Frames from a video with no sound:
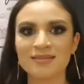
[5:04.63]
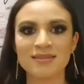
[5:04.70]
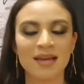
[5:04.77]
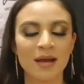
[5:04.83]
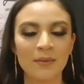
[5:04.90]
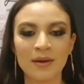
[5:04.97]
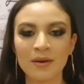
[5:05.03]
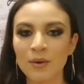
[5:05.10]

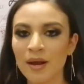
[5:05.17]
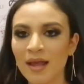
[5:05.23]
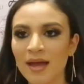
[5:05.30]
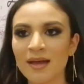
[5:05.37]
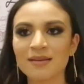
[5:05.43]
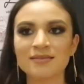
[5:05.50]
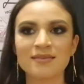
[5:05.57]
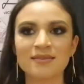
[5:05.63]
checaban los
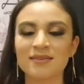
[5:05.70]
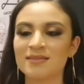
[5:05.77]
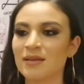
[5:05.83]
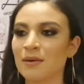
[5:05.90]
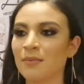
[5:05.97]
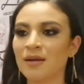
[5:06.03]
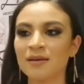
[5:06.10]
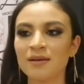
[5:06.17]
likes, y
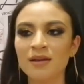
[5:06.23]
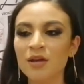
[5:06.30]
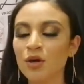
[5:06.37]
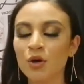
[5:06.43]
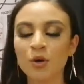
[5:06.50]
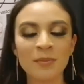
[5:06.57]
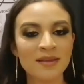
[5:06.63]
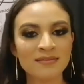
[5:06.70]
estaban
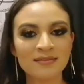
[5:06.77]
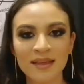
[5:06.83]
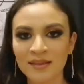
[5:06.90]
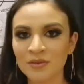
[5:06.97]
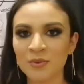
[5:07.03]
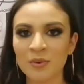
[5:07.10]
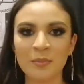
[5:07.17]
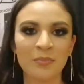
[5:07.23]

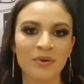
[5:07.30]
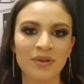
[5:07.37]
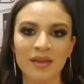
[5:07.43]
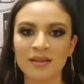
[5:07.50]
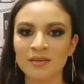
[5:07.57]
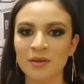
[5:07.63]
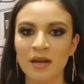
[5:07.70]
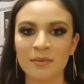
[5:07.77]
comentando,
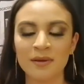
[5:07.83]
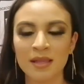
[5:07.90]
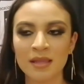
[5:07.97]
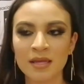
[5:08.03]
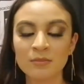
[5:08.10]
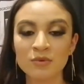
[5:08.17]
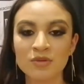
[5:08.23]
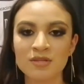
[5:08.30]
apoyando, la verdad
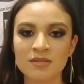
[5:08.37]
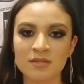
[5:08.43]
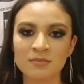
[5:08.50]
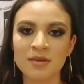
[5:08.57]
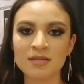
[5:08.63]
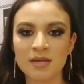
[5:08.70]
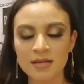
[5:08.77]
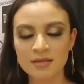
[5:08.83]
que
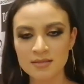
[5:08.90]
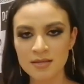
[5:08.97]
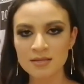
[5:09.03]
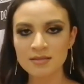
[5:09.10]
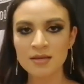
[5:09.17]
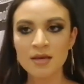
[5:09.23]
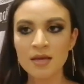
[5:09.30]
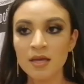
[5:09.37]
muchísimas
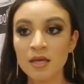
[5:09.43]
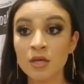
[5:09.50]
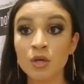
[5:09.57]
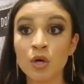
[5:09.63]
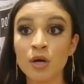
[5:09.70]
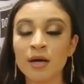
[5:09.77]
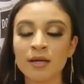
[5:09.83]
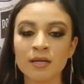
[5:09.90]
gracias y
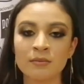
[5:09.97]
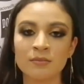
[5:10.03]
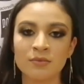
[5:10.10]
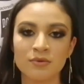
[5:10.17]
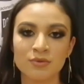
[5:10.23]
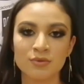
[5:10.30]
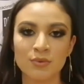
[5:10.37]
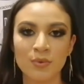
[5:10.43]
no
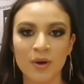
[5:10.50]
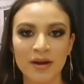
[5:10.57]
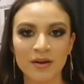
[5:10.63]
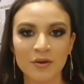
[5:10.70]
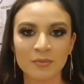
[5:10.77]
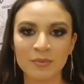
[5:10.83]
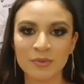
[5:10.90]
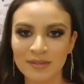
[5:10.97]
ganamos un lugar
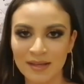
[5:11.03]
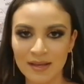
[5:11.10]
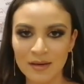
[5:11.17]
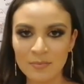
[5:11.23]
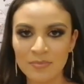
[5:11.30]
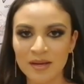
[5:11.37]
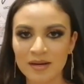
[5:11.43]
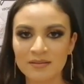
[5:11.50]
como tal,
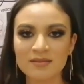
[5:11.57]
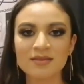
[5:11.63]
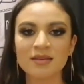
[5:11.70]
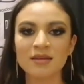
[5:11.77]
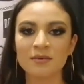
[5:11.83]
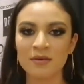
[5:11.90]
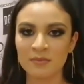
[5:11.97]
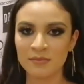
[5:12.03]
pero sí
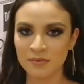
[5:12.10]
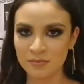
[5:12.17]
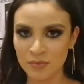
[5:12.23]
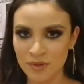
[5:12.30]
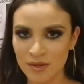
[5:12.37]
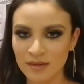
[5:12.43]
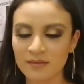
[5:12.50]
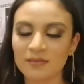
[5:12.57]
llevamos
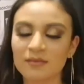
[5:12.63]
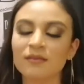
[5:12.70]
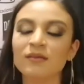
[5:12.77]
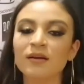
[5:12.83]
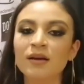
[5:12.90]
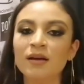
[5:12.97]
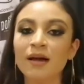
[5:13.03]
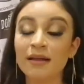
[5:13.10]
muy alto
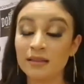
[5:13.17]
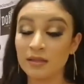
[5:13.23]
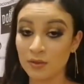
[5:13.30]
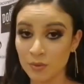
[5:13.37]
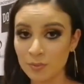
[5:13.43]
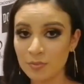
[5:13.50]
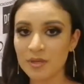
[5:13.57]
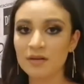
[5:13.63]

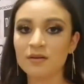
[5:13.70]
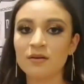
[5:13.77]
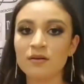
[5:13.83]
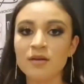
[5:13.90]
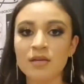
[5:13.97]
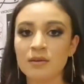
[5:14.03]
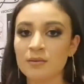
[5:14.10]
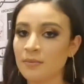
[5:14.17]
Tejupilco
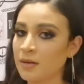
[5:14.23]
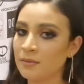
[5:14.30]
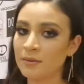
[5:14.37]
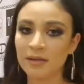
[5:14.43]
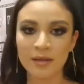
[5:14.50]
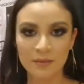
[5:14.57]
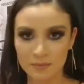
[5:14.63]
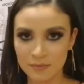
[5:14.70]
y van a
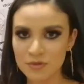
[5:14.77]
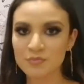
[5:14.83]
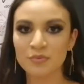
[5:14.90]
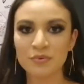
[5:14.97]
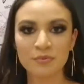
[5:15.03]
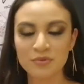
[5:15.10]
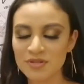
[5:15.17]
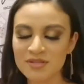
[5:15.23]
ver que vamos
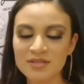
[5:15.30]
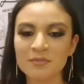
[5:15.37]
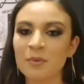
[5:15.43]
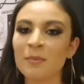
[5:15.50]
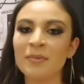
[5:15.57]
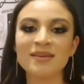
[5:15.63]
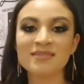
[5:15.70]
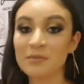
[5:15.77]
por muchísimo
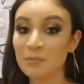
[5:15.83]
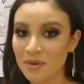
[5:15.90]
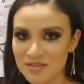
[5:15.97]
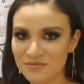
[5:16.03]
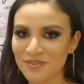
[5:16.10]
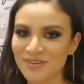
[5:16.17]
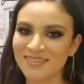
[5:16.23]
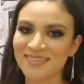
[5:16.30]
más y más
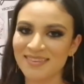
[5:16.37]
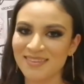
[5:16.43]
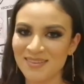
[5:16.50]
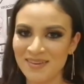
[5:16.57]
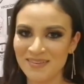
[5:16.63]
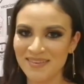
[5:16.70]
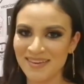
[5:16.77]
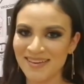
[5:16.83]
fuerte
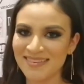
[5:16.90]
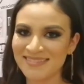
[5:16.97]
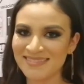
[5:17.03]
todavía.